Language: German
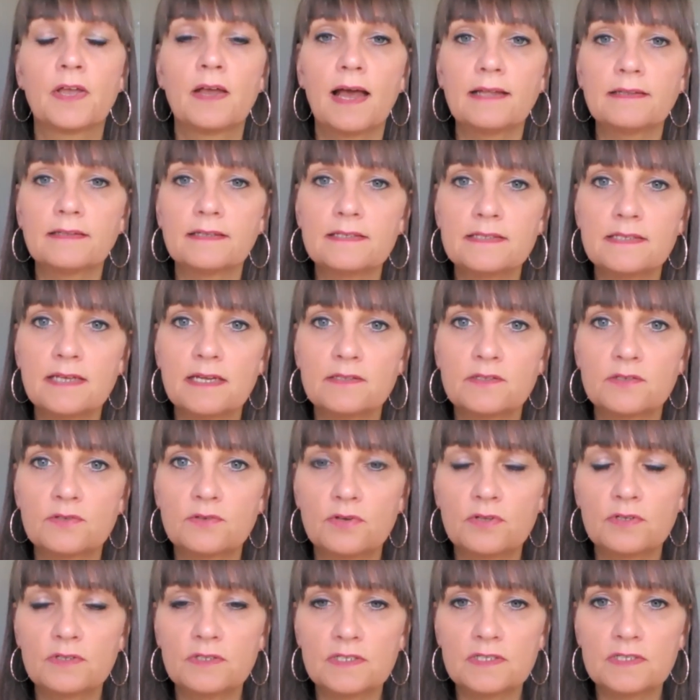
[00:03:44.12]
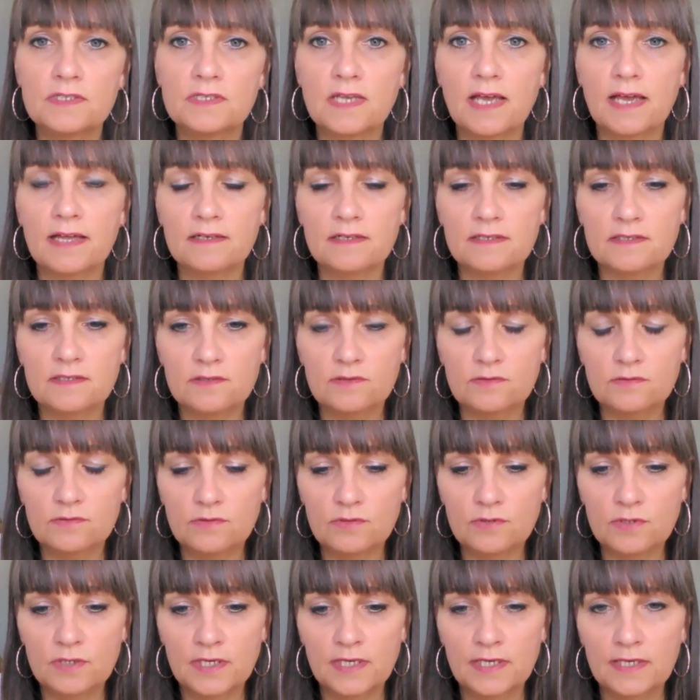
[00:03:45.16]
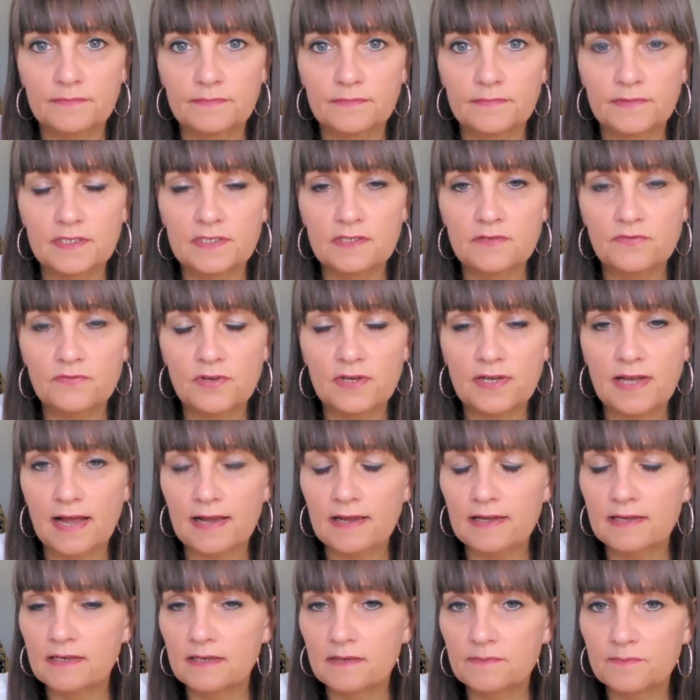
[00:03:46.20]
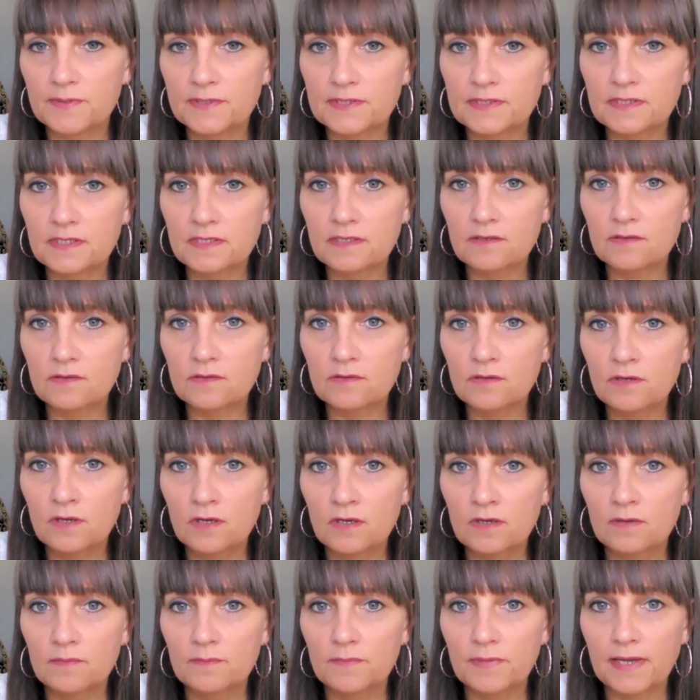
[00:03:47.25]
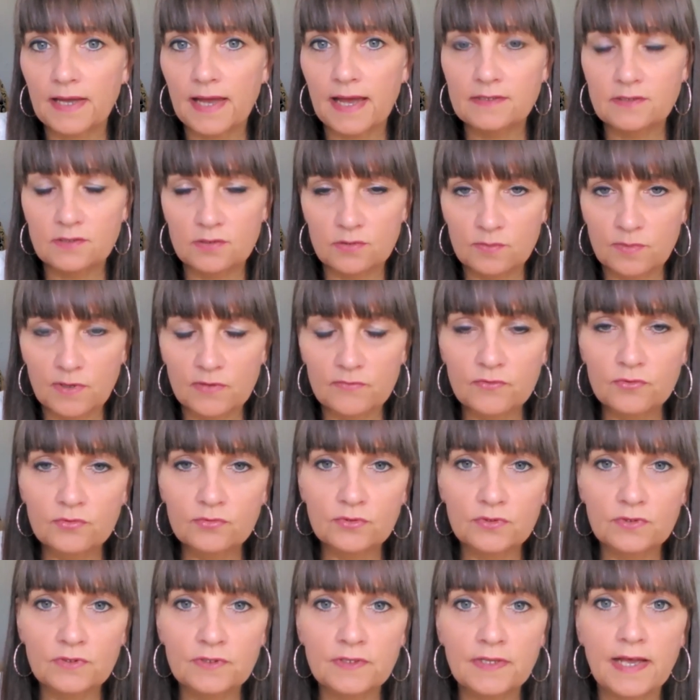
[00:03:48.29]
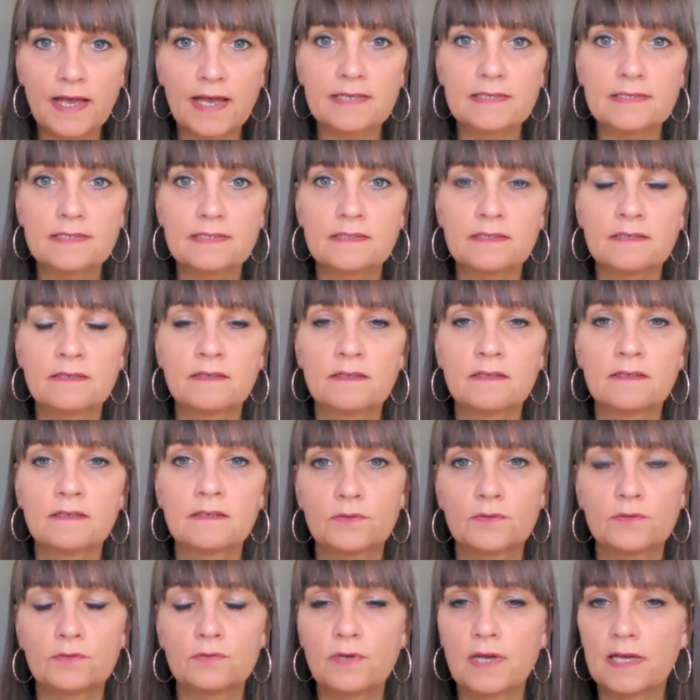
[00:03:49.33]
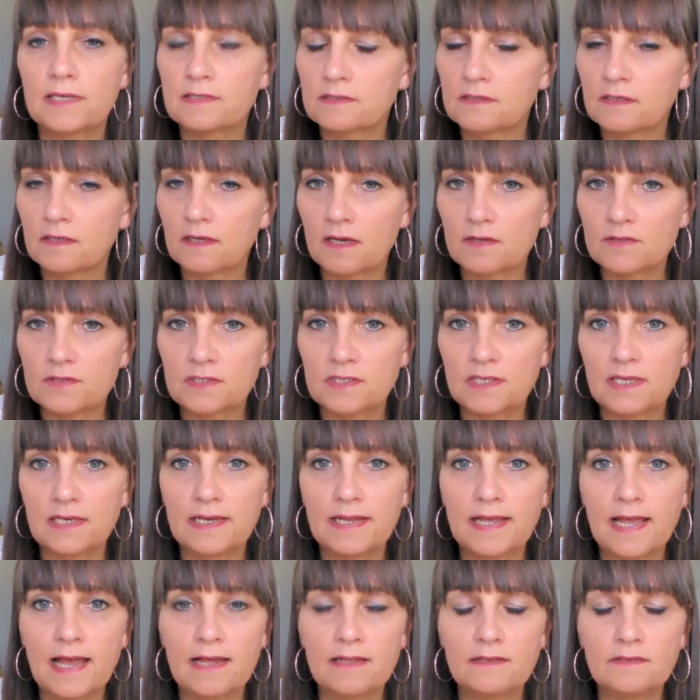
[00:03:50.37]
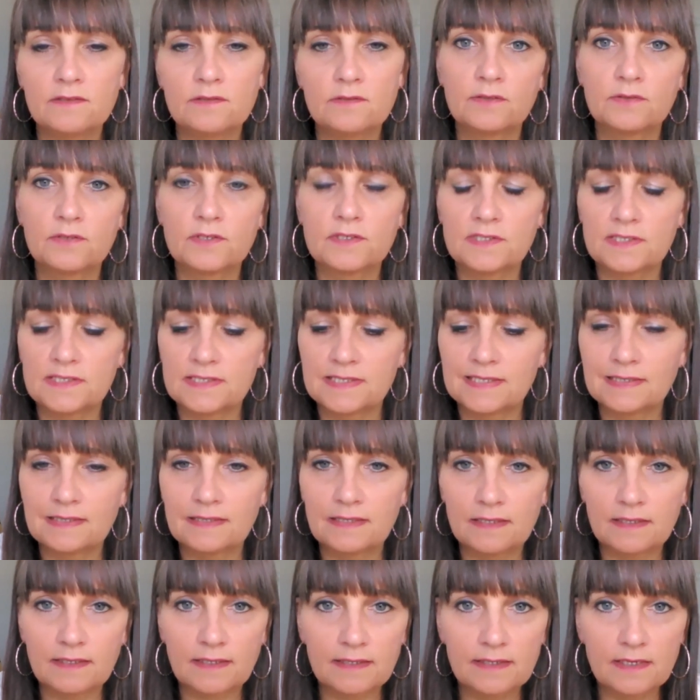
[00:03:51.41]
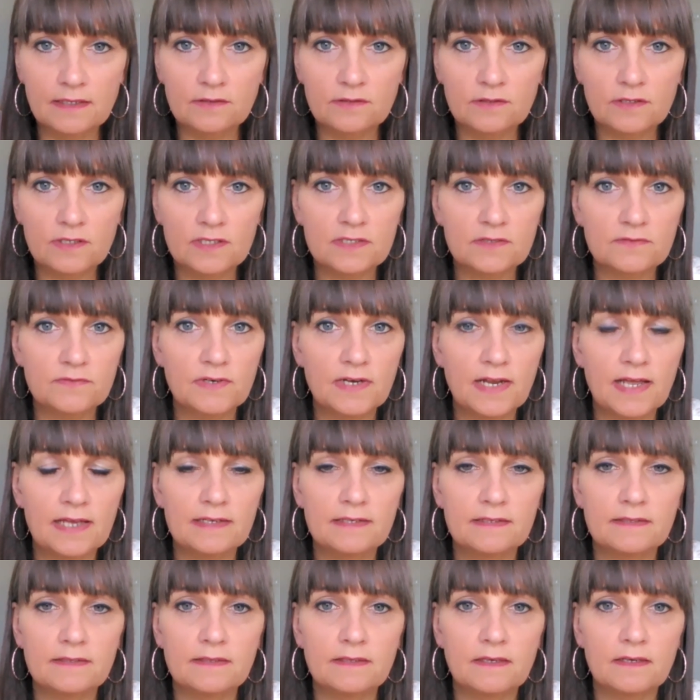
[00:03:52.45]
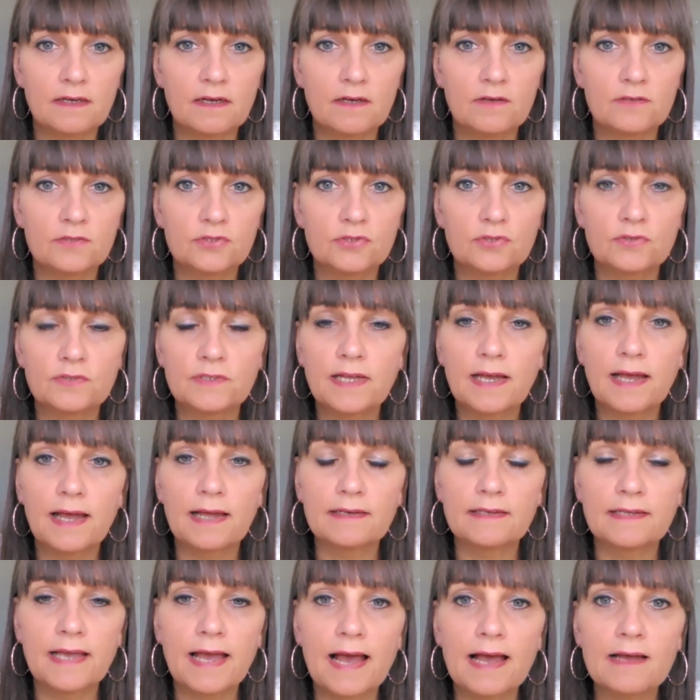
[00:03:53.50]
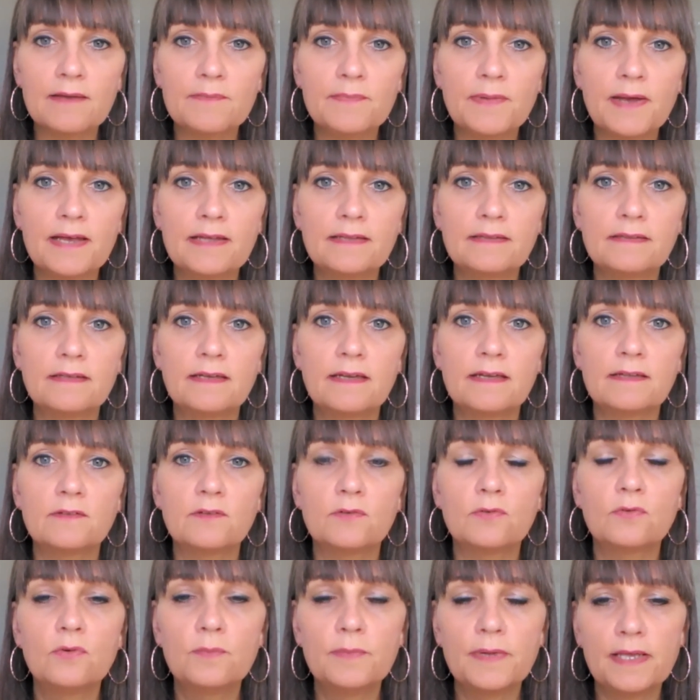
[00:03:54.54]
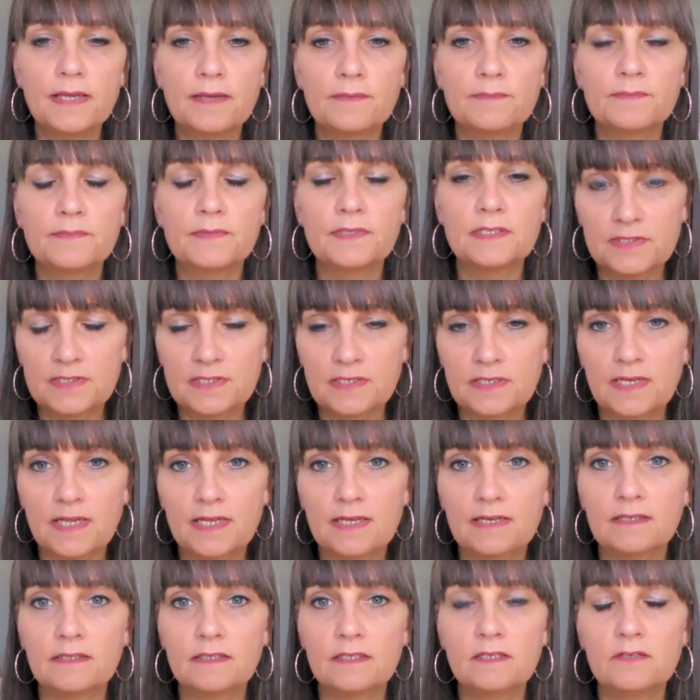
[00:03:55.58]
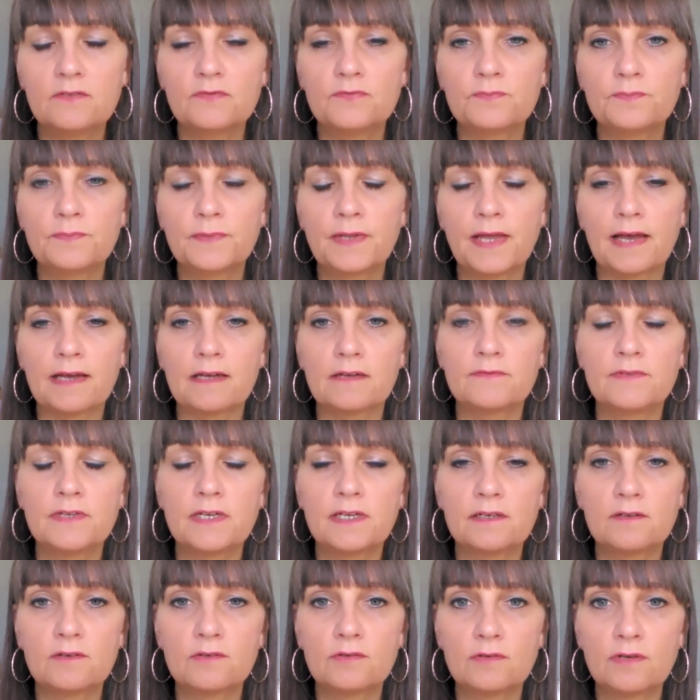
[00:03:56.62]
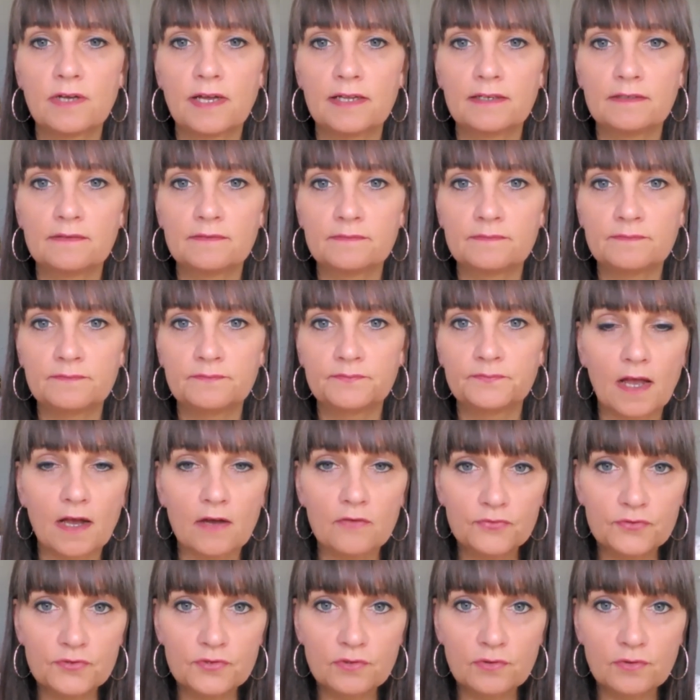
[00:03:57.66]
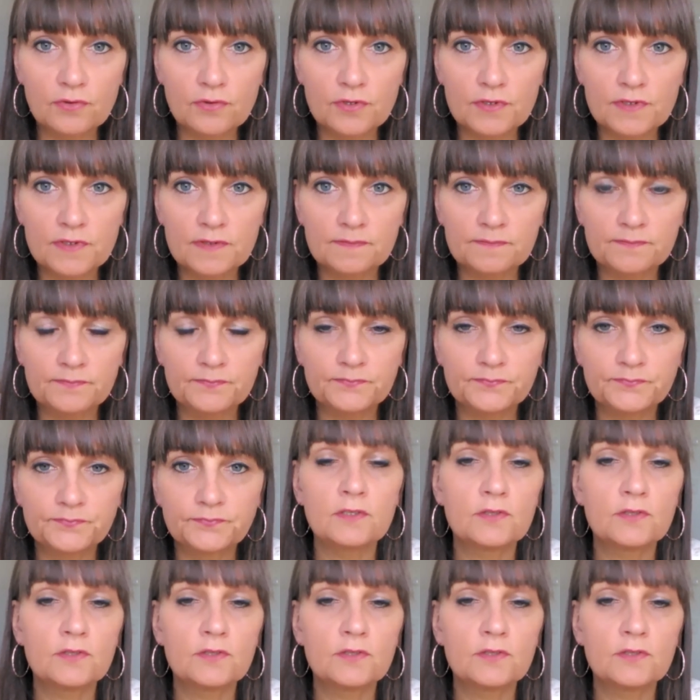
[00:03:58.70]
Andererseits könnte es sein, dass du diese vergangene Beziehung bereits überwunden hast. Du hast daraus gelernt, du hast das integriert, du hast vielleicht äh, auch schon daran gearbeitet, um eben diese negativen Nachwirkungen aufzulösen,